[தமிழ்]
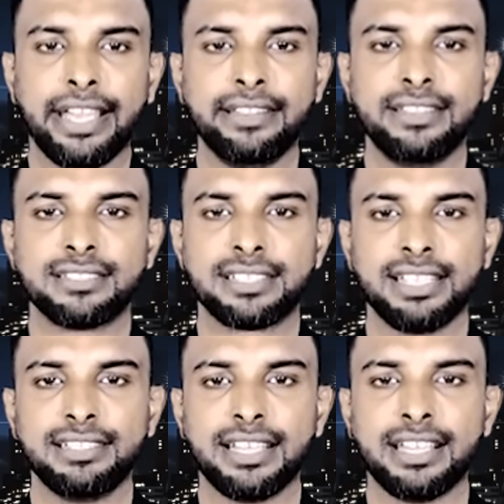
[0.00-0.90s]
இந்த
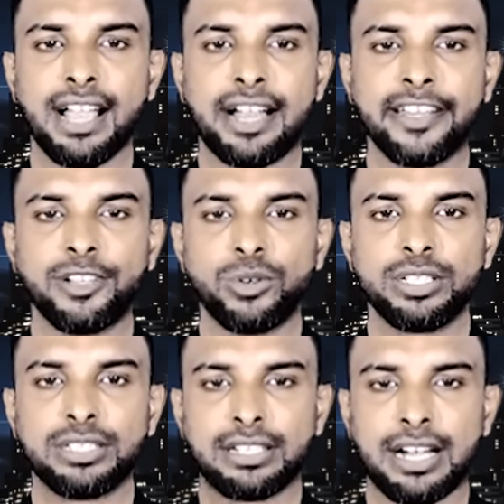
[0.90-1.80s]
செய்தியை
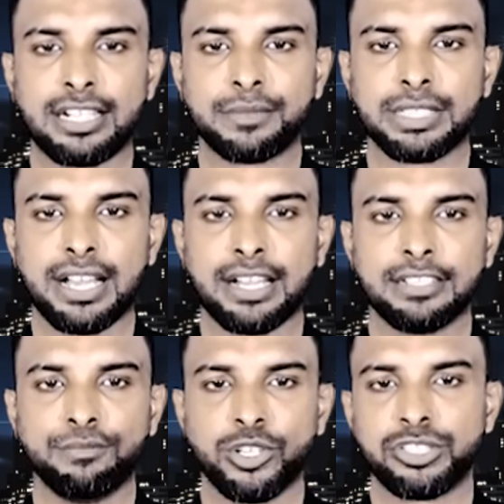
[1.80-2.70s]
அடிக்கோடிட்டு
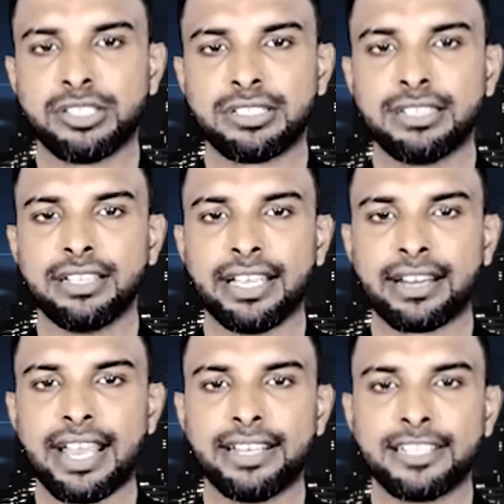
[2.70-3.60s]
காட்டுவதாக வாஷிங்டன்
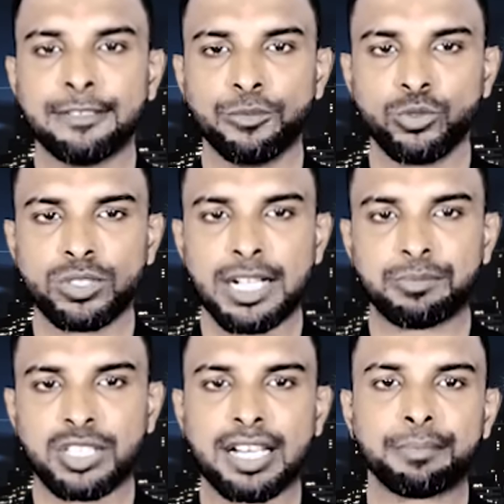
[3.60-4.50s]
ஈரானுக்கு
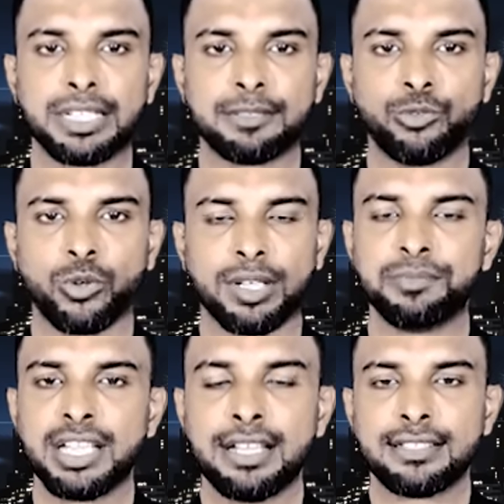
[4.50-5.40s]
மூன்றாம் தரப்பினர்
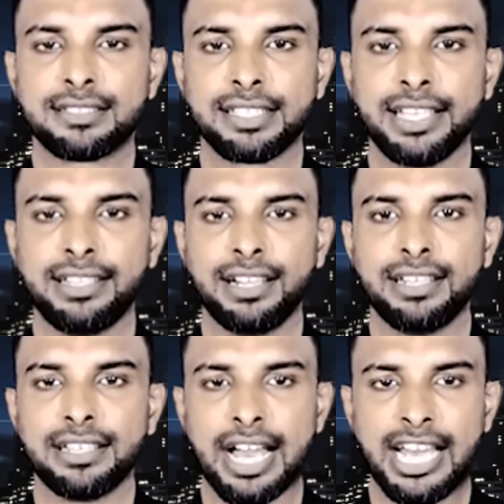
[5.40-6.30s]
மூலம்
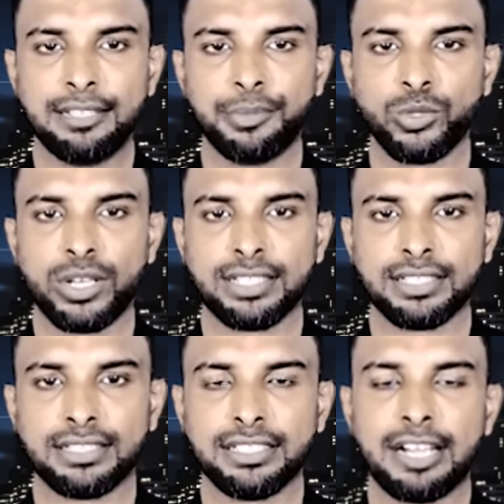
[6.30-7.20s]
செய்திகளை அனுப்பியுள்ளது
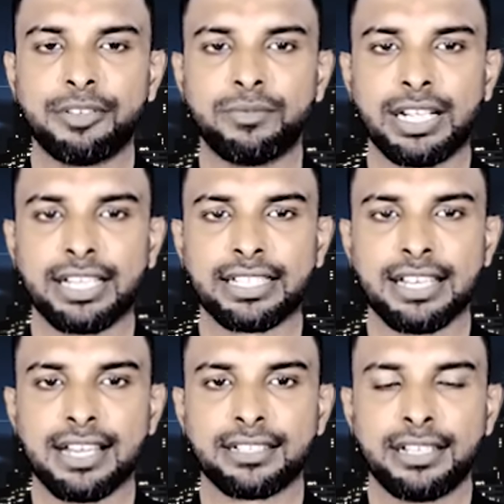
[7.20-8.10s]
என்று அவர்
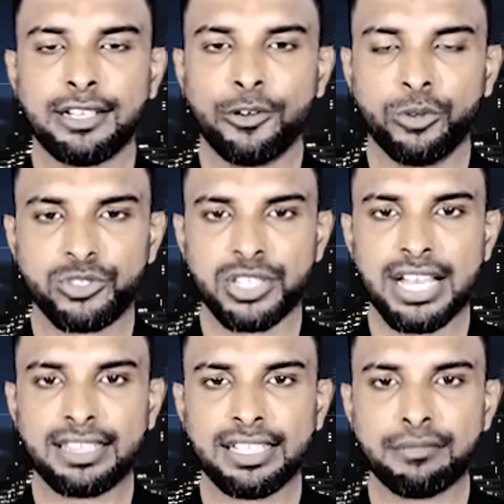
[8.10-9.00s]
விளக்கினார் ஒரு
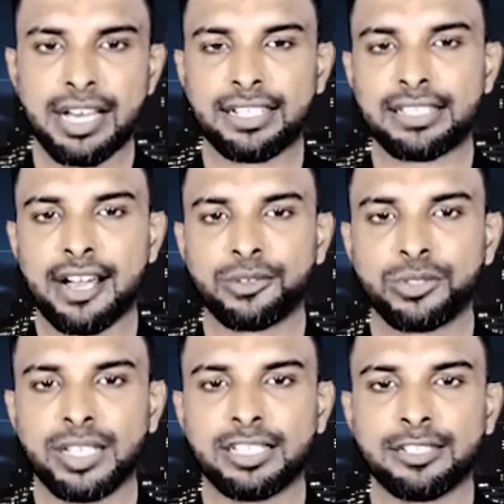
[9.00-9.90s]
சாத்தியமான
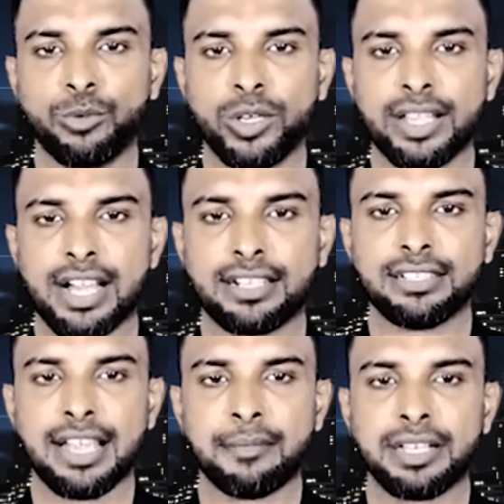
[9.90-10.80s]
தாக்குதலுக்கு
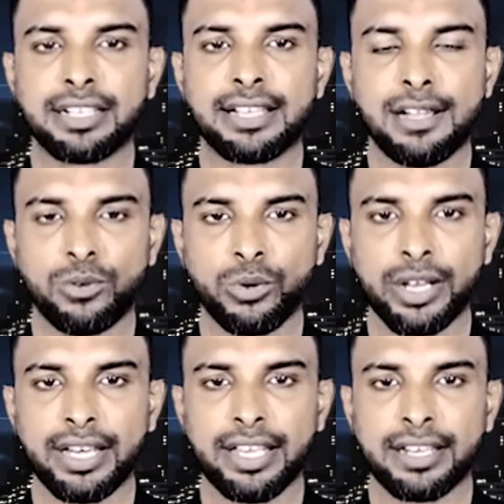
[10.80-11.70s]
முன்னதாக அமெரிக்கா
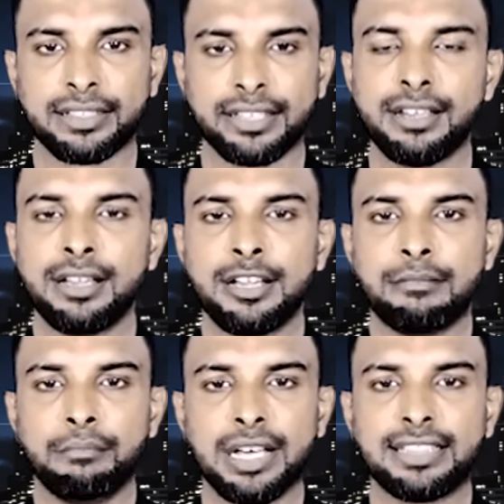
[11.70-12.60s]
ஒரே நேரத்தில்
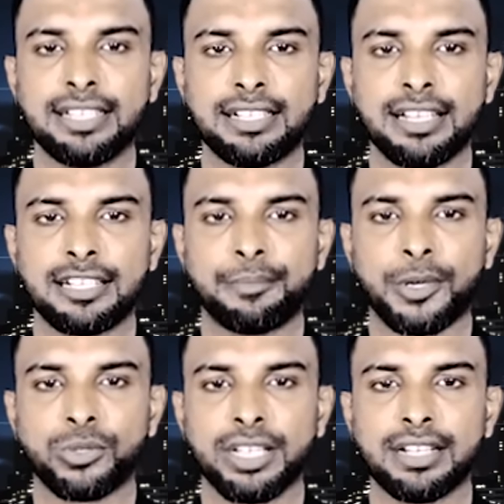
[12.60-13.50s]
மத்திய கிழக்கு
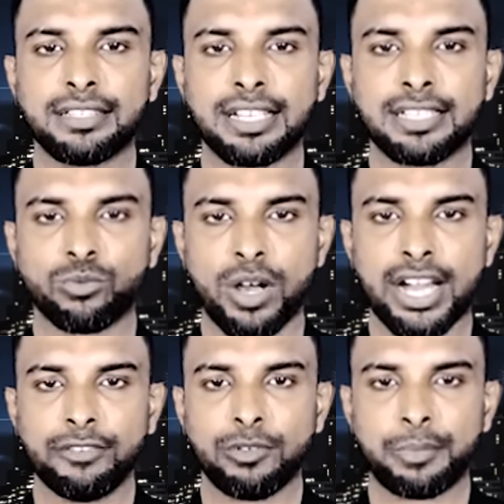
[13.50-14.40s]
பகுதியில் தனது
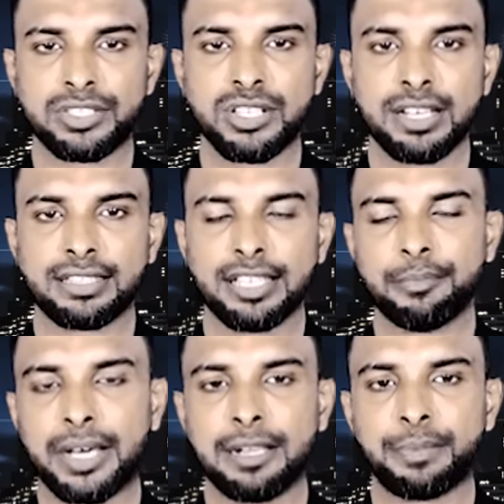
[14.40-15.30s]
இராணுவ பிரசன்னத்தை
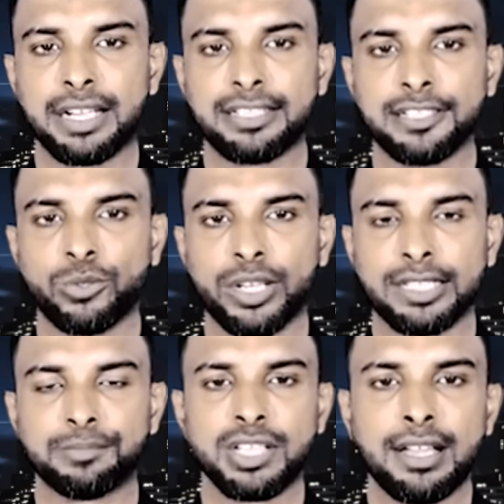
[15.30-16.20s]

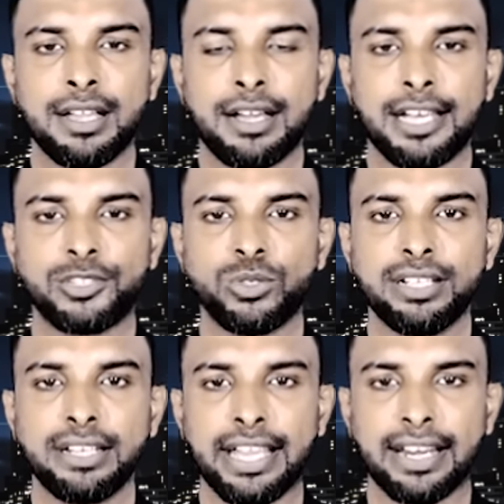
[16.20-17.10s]
பலப்படுத்தியுள்ளது
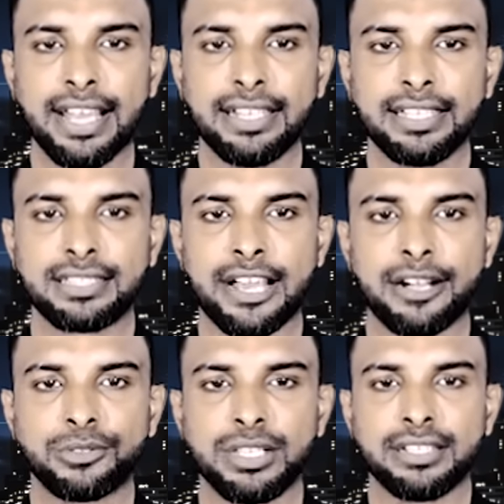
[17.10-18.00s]
அத்துடன் ஈரானிய
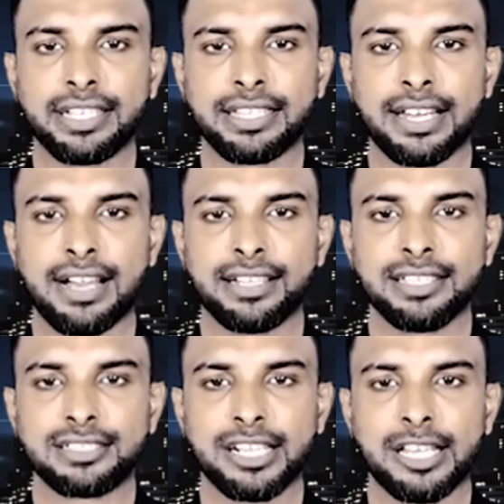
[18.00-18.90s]
தாக்குதலுக்கு எதிராக
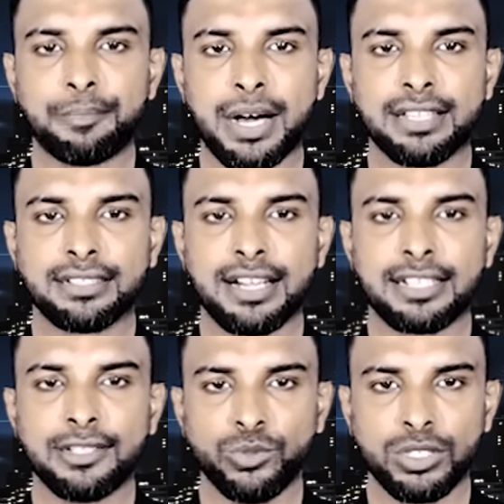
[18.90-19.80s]
இஸ்ரேலை
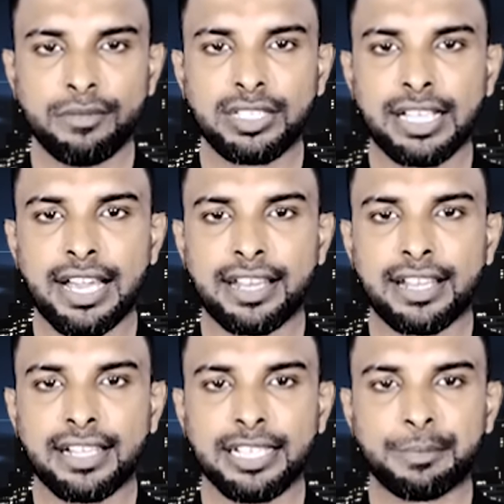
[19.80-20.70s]
பாதுகாக்க உதவ
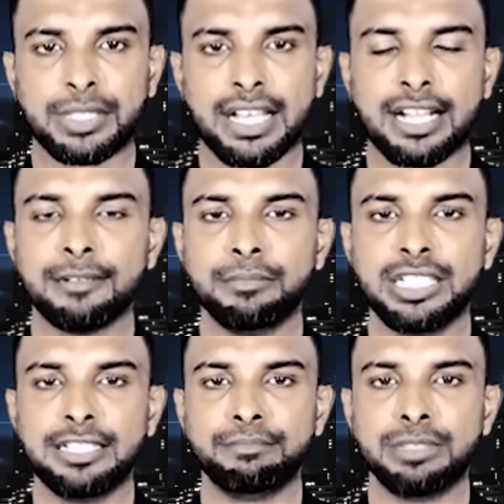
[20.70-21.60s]
தயாராக இருப்பதாக
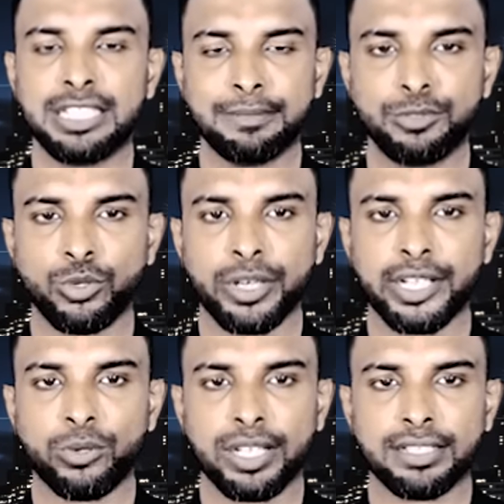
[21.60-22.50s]
மீண்டும் மீண்டும்
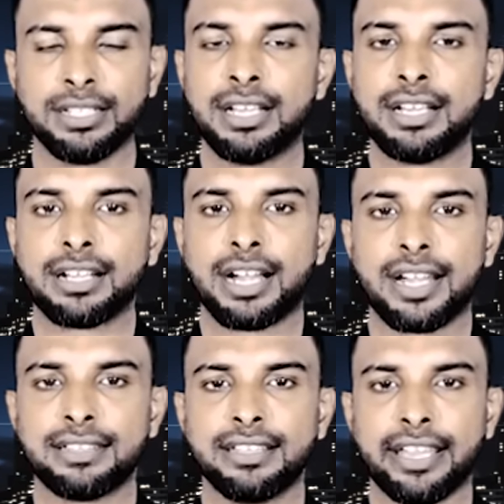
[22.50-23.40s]
கூறியுள்ளது
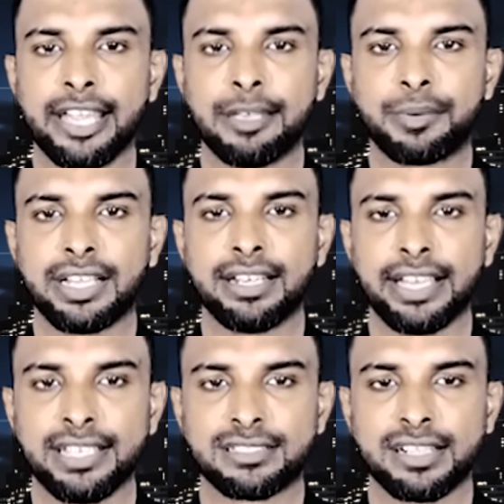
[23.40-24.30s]
கடந்த ஏப்ரலில்
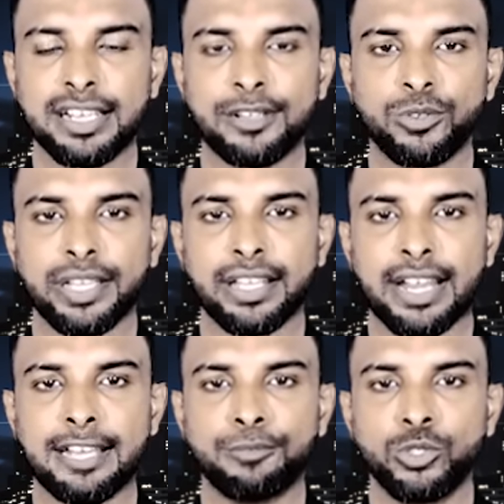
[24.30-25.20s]
இஸ்ரேலை நோக்கி
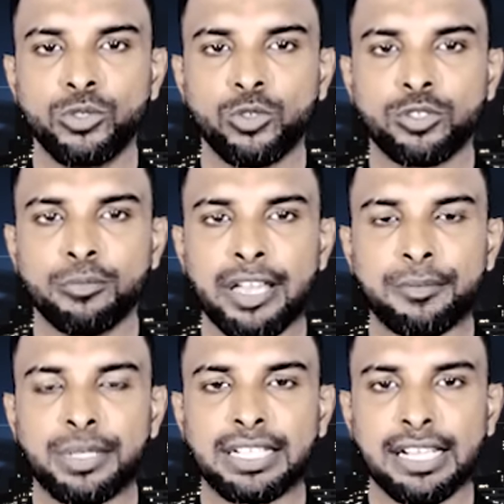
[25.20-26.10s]
ஈரான் முன்னூறுக்கும்
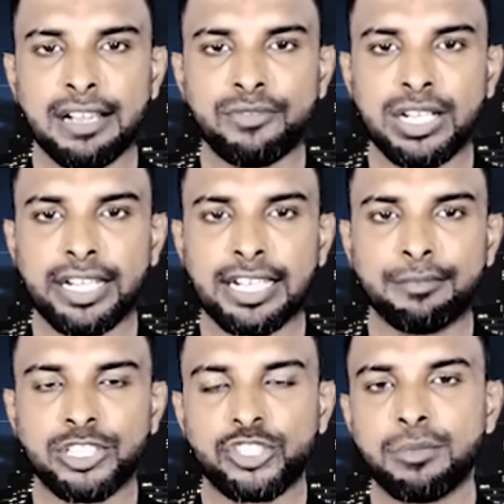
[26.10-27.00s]
மேற்பட்ட
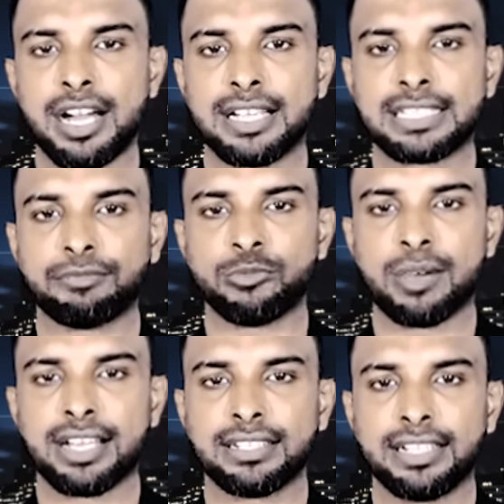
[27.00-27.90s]
ஏவுகணைகள் மற்றும் ஆளற்ற
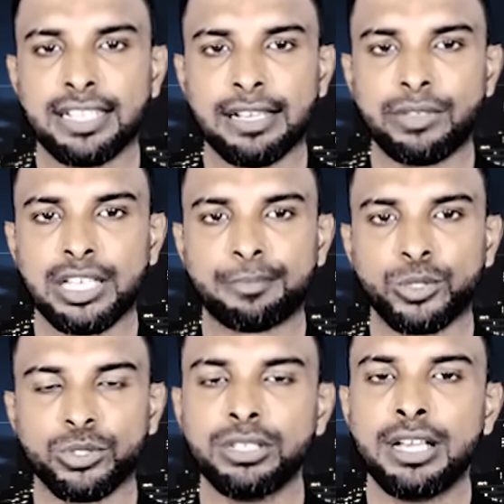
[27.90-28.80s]
விமானங்களை ஏவிய
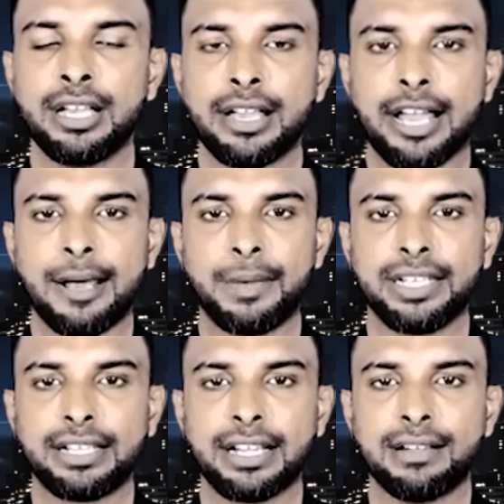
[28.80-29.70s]
போது
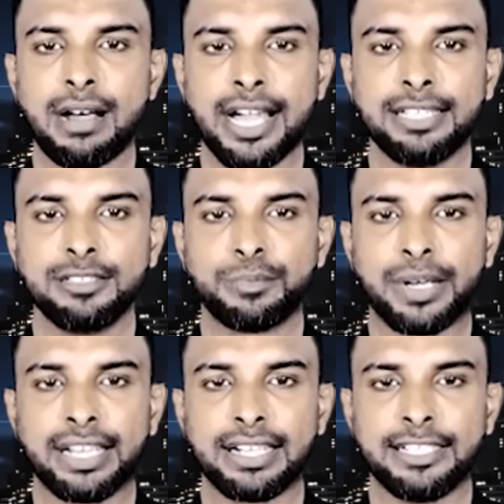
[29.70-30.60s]
அமெரிக்கா ஐந்து
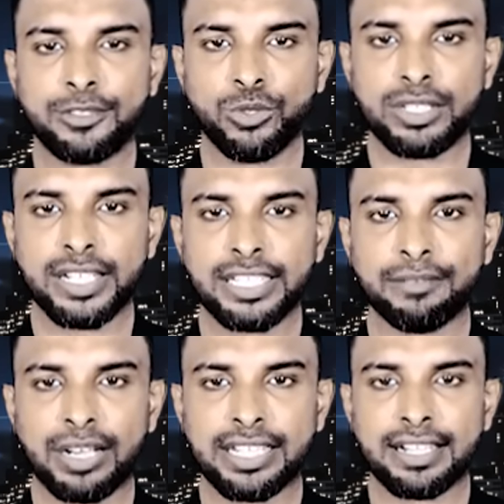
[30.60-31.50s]
படைகளின் கூட்டணியை
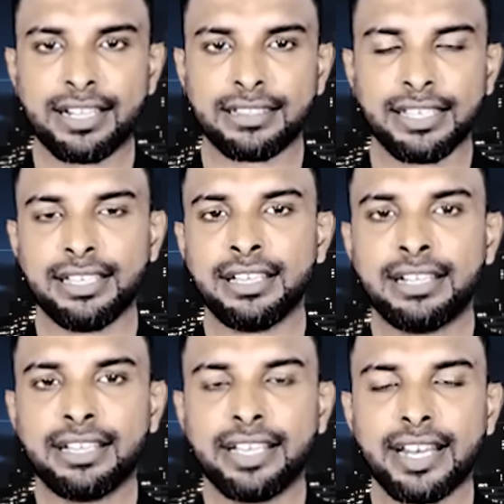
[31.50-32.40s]
வழிநடத்தி
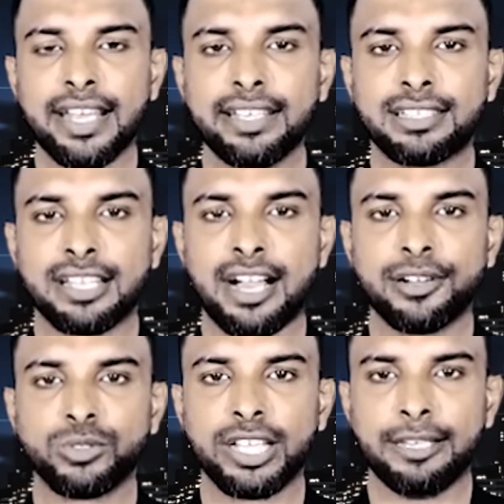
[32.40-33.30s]
ஈரானிய
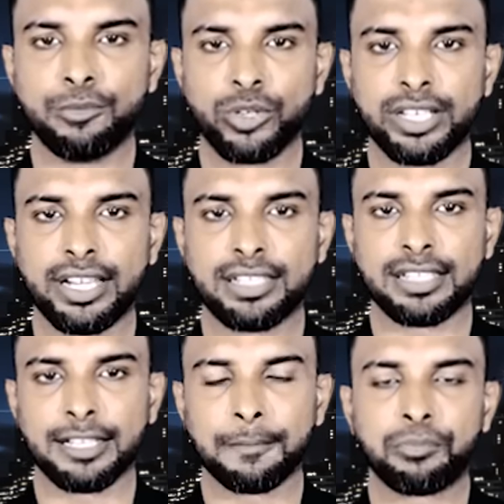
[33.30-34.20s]
தாக்குதலை
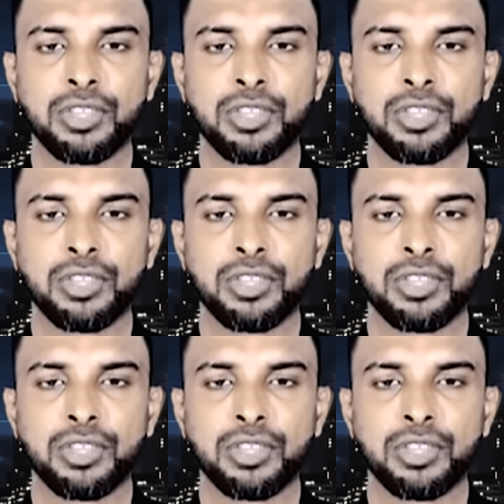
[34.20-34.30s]
முறியடித்தது